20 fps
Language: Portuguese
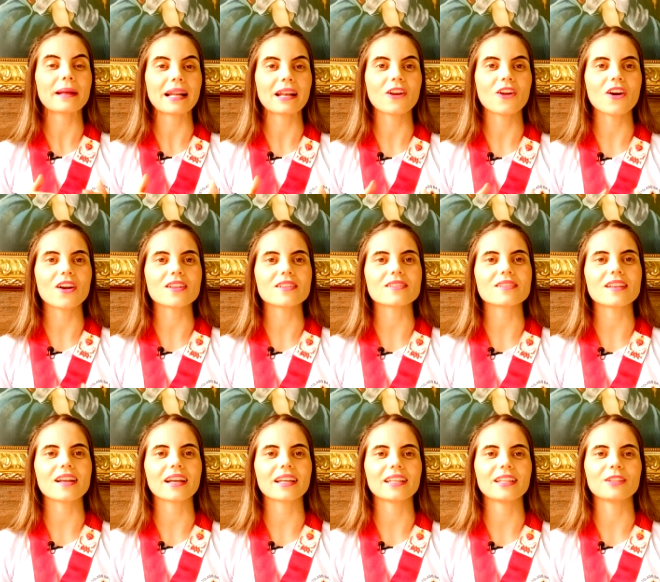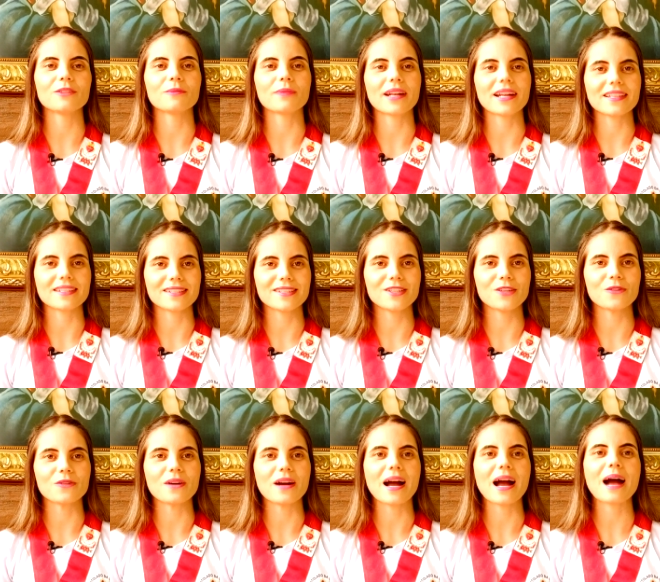Para nós, aqui no
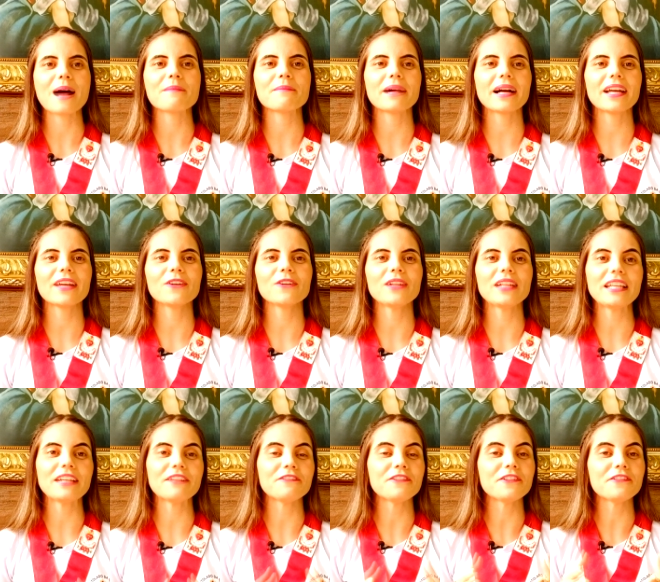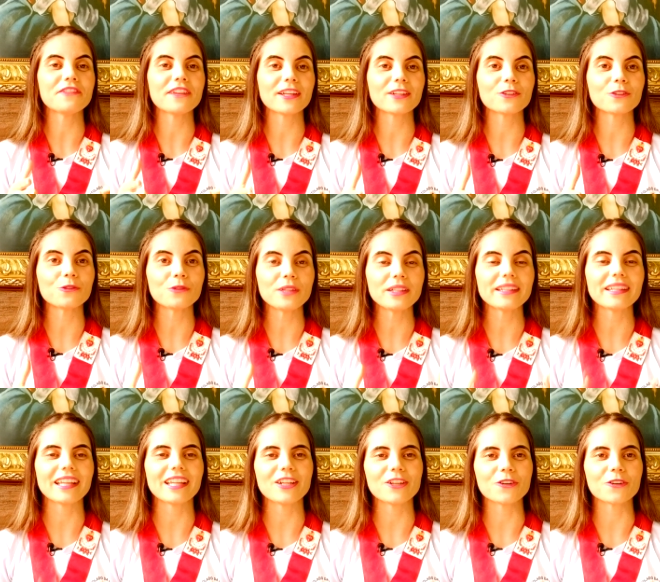Brasil, a maioria vivendo no
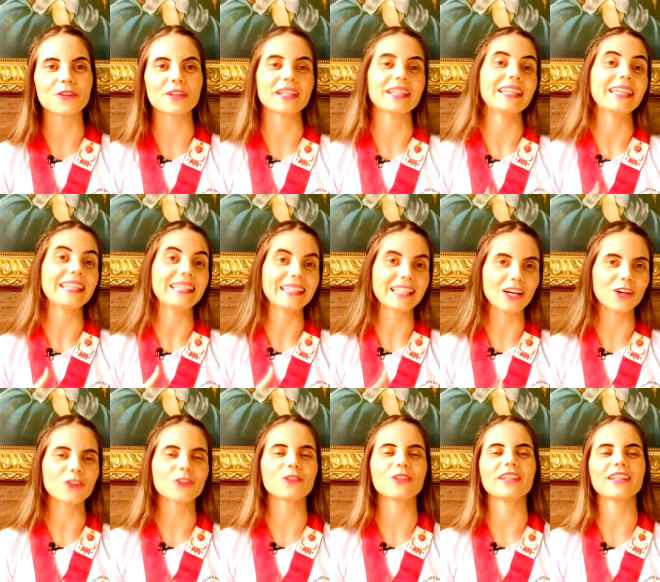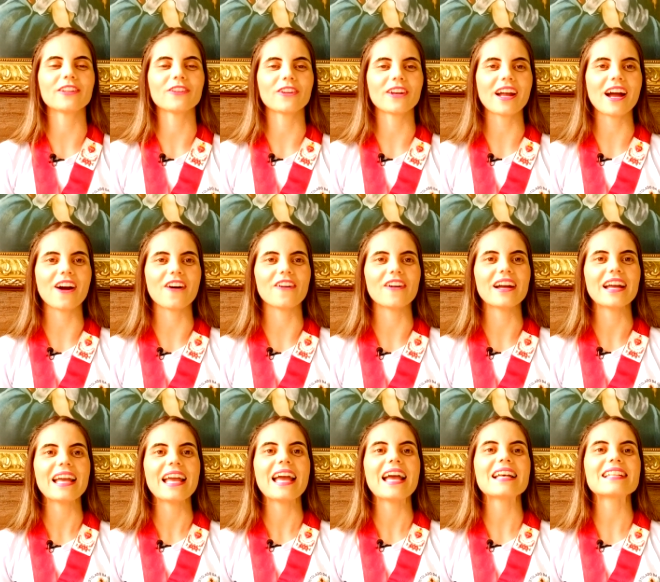interior e não no litoral,
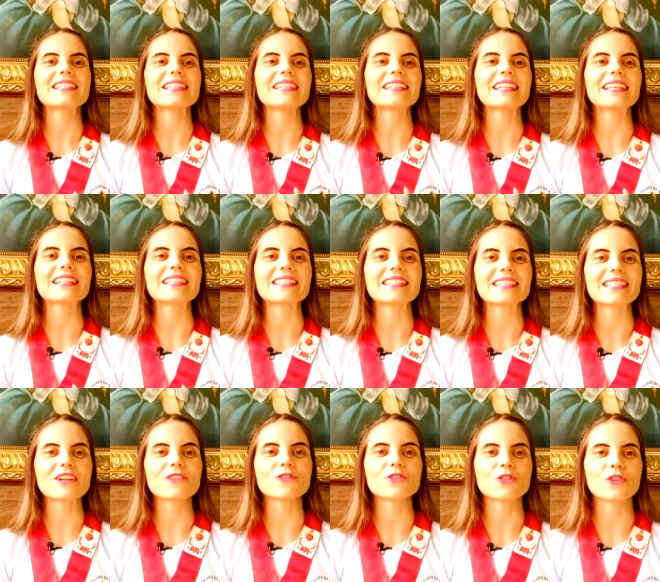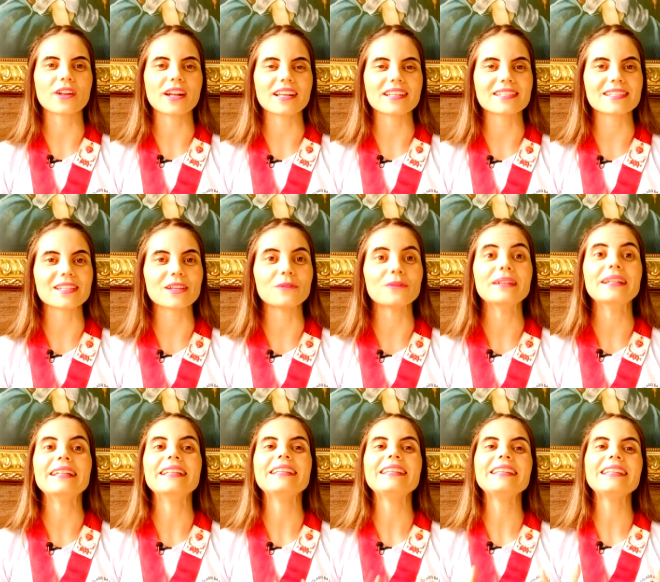essa intenção de oração
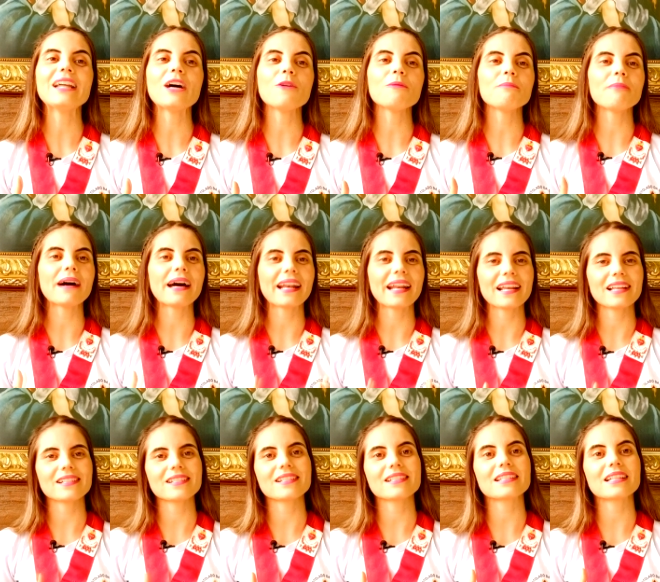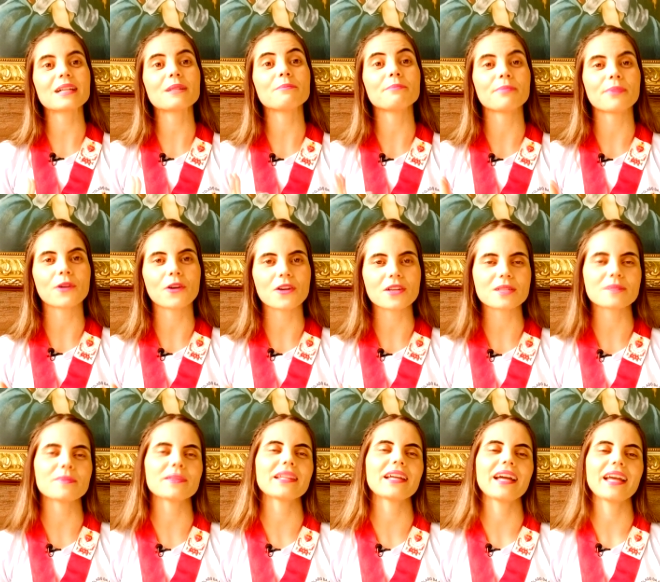não parece estar
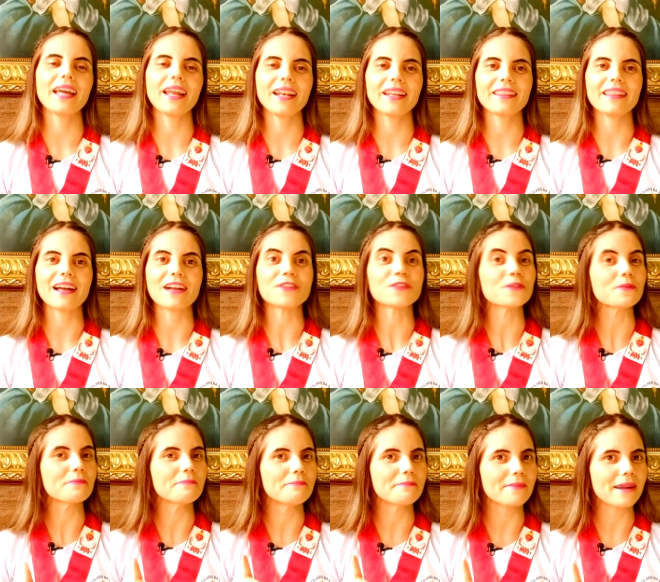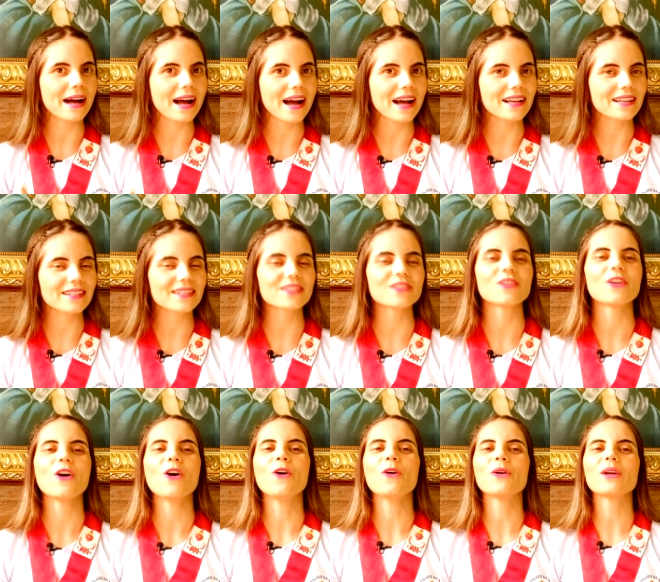próxima da realidade, mas
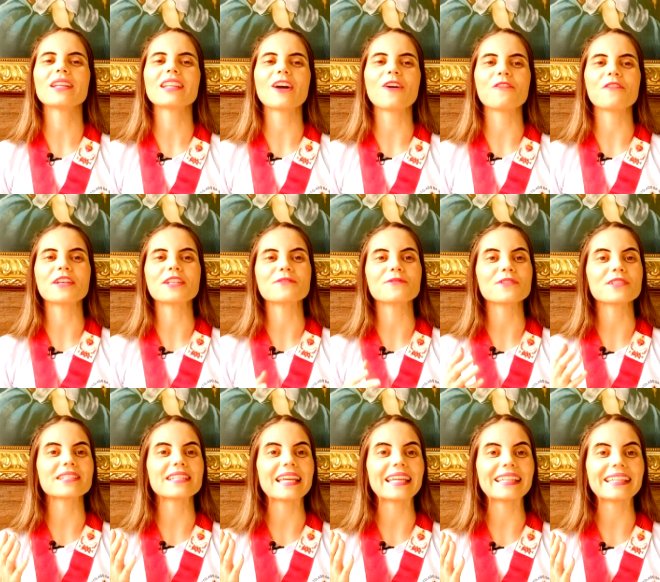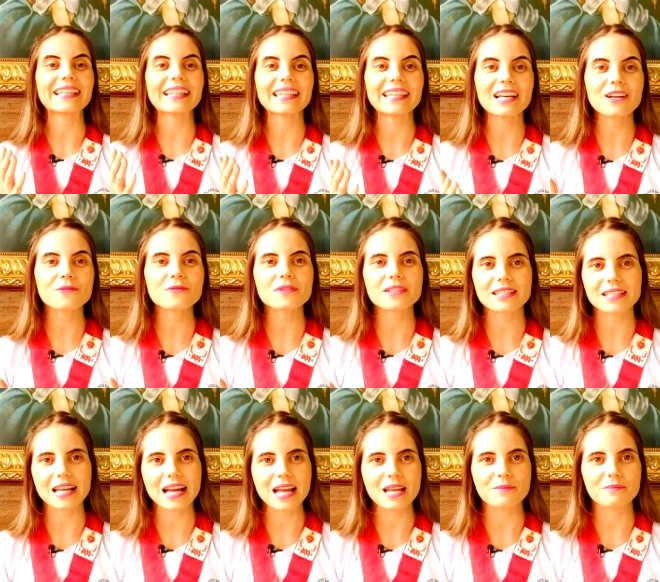o que talvez você ainda não
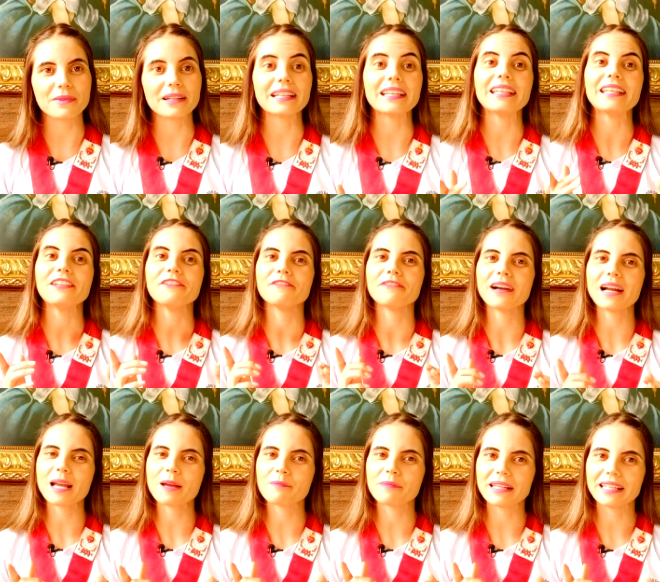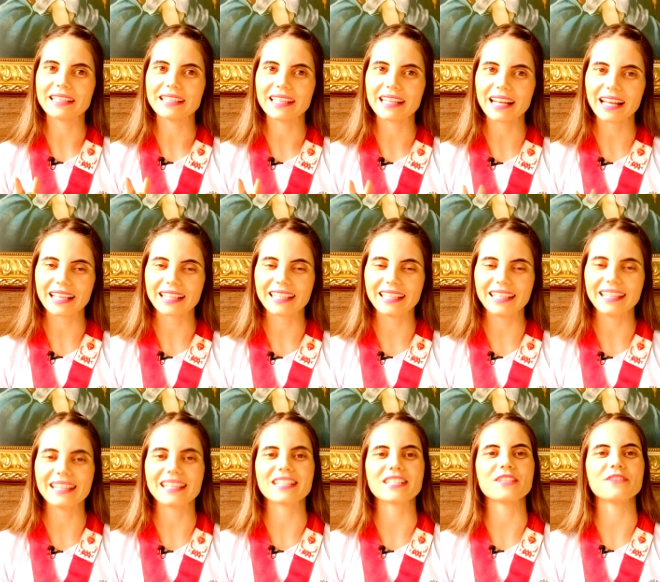saiba e vai aprender
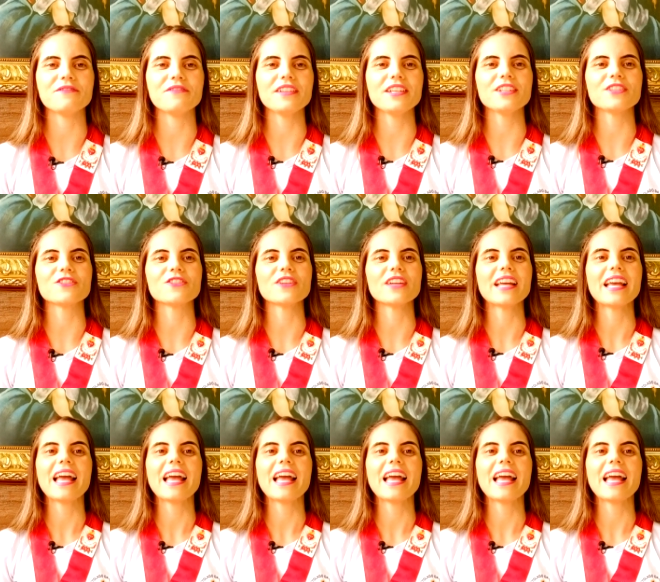aqui nesse vídeo